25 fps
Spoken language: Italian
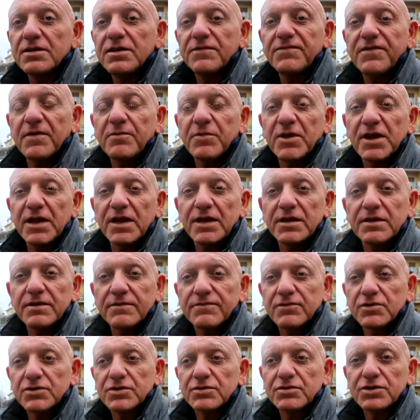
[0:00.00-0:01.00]
di
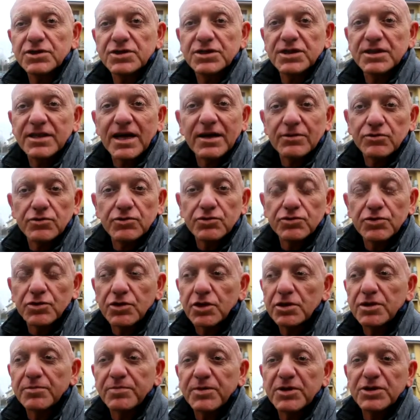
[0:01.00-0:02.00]
famiglie, forse un centinaio, non,
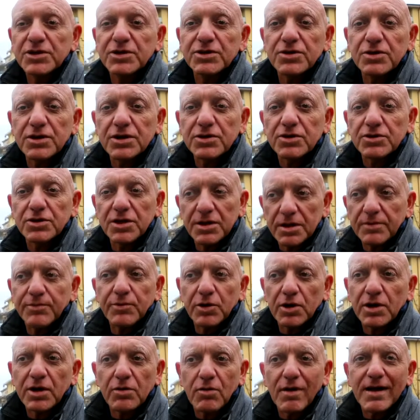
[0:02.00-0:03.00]
non, ho di preciso le notizie
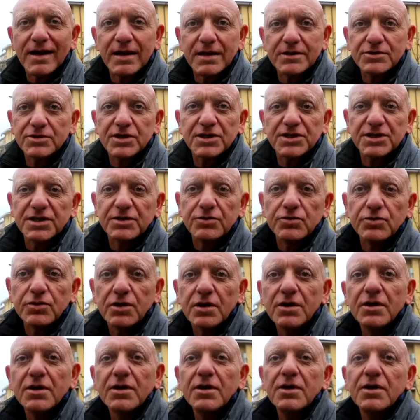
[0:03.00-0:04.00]
però è quella, cioè è
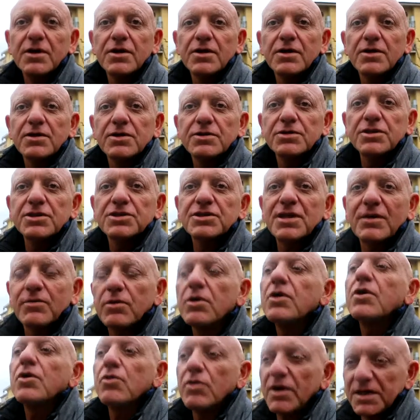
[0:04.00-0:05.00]
sicuro. Questa è la diciamo,
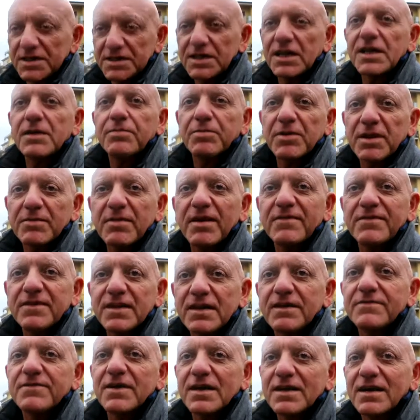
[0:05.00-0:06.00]
prima via. Questa è la prima
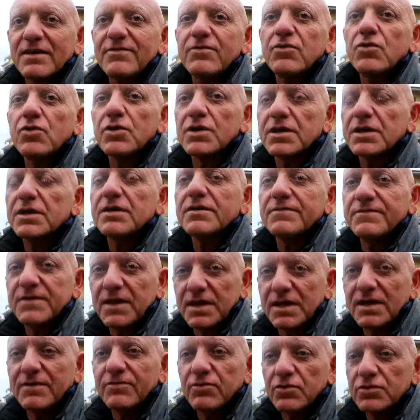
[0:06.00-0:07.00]
via, via Cavour, Cavour.
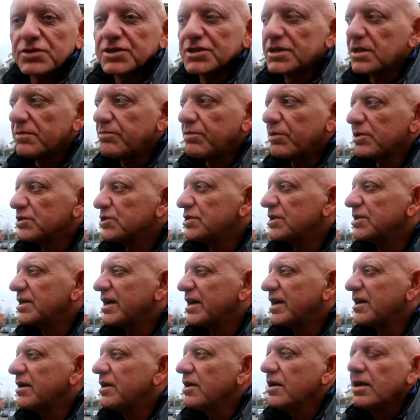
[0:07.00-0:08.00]
Via Cavour sì, e poi ce
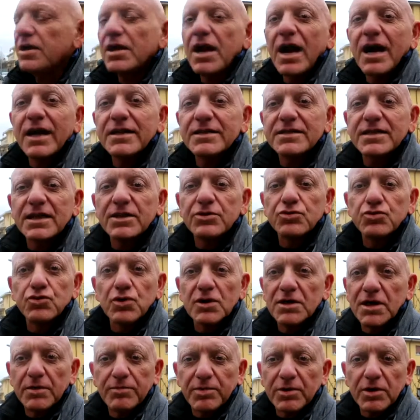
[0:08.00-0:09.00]
n'è altre
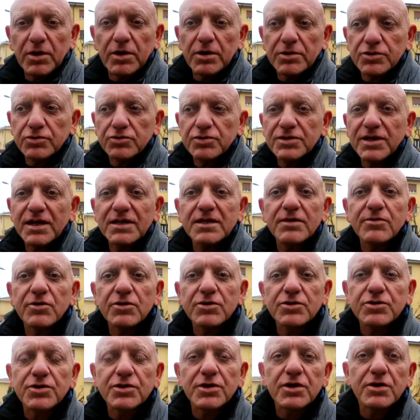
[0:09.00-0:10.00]
due che però scusate ma
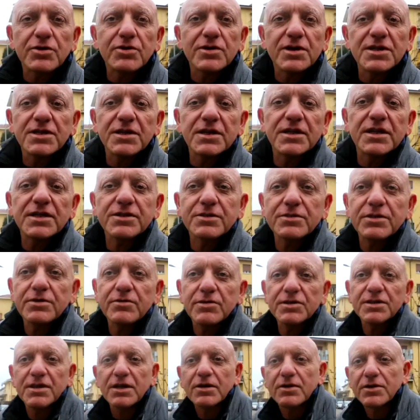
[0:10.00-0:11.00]
non sono al corrente adesso di
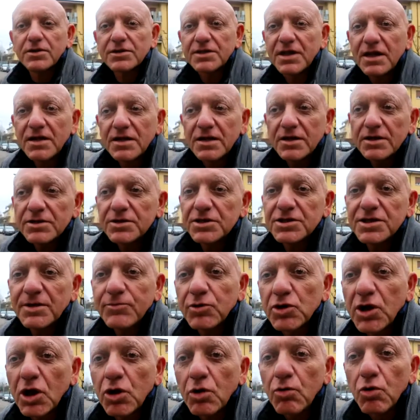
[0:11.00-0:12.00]
questa cosa.
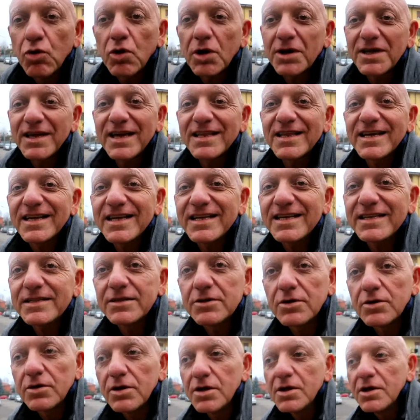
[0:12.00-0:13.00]
Diciamo che comunque chi ha
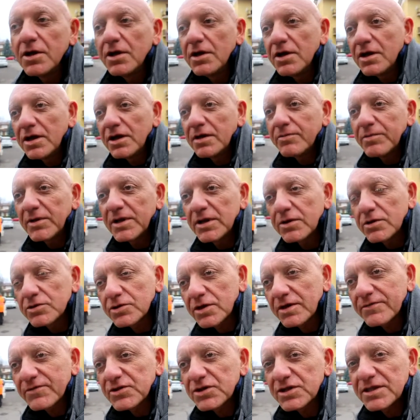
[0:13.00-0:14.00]
aderito eh, per il
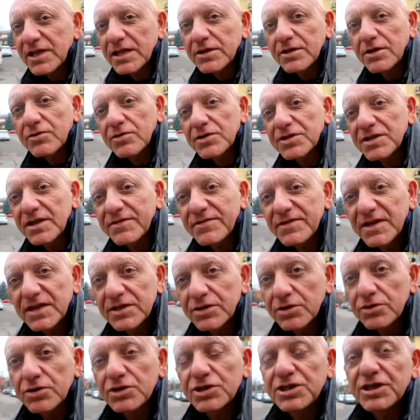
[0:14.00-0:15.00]
controllo avvicinato in questa
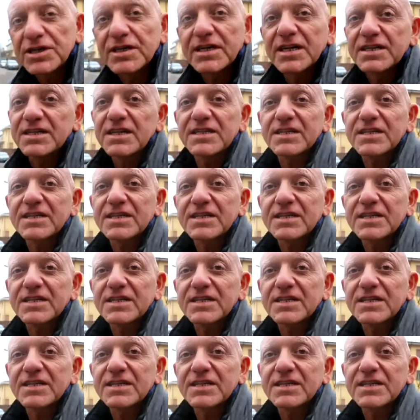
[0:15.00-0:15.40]
via sono circa il